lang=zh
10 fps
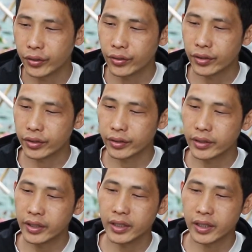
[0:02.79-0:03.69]
就是
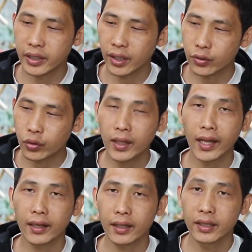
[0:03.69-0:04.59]
自己的春
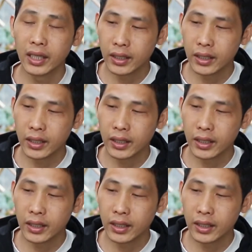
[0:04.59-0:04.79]
兰呢